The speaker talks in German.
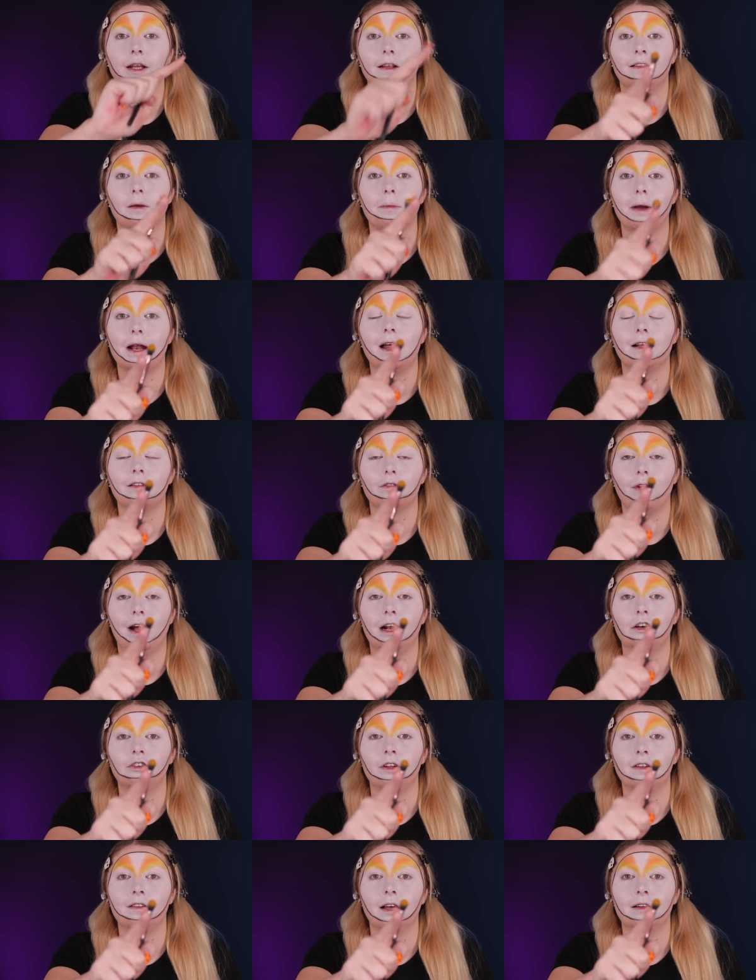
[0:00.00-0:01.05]
Isabel hat es
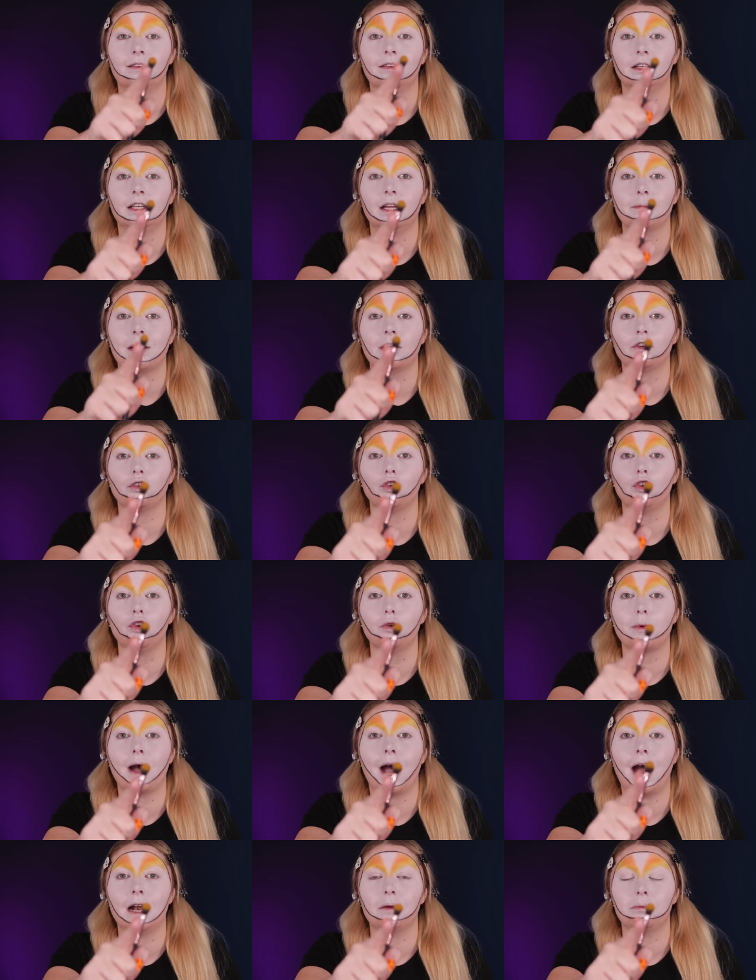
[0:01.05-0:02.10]
falsch gesagt, sie hat gemeint,
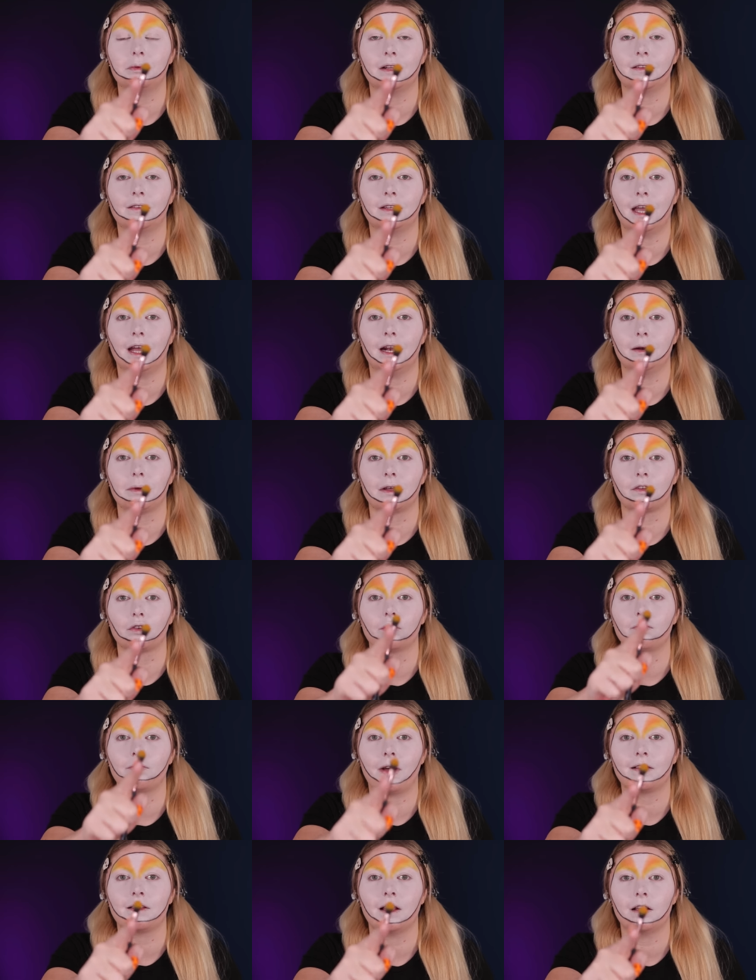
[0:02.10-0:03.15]
überhalb des Gelbes.
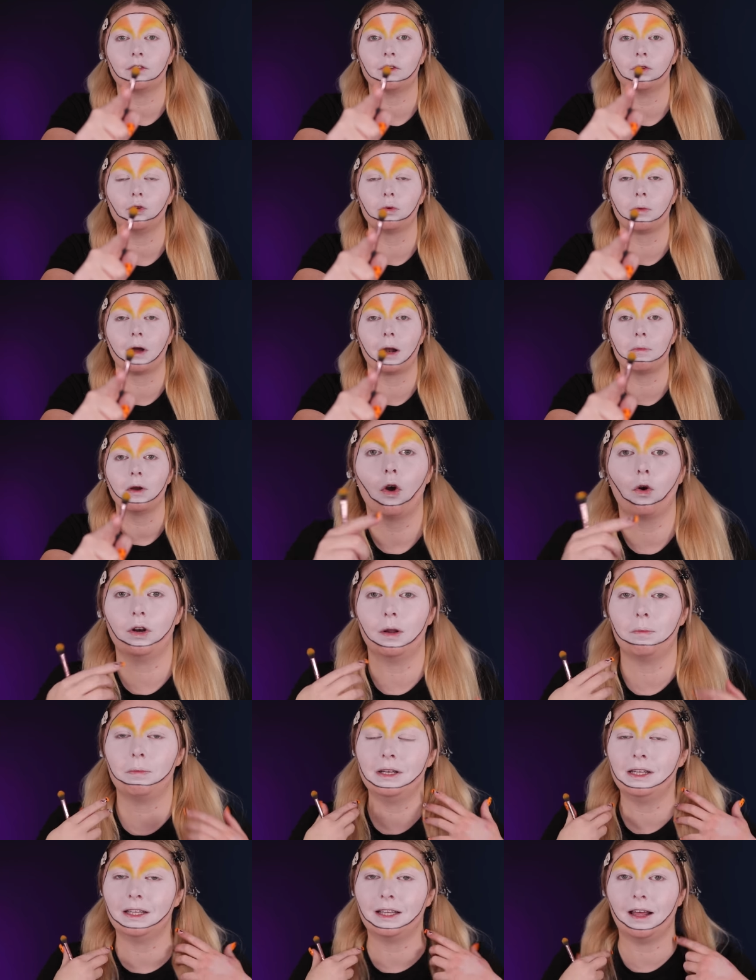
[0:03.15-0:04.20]
Und was heißt überhalb? Oder
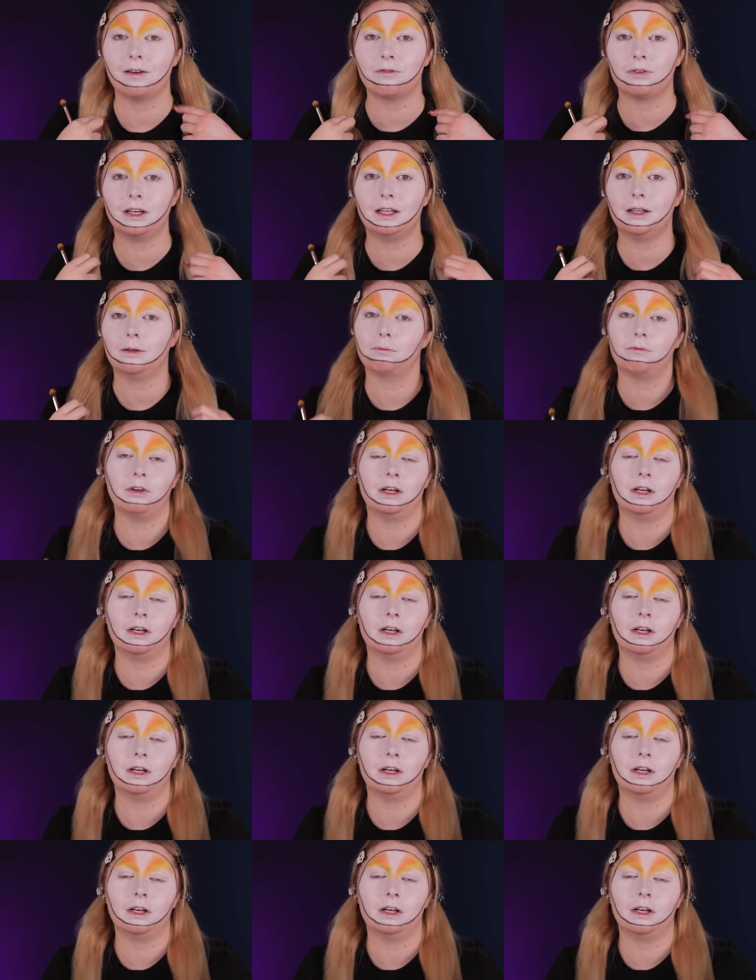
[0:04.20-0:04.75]
bin ich einfach, ich,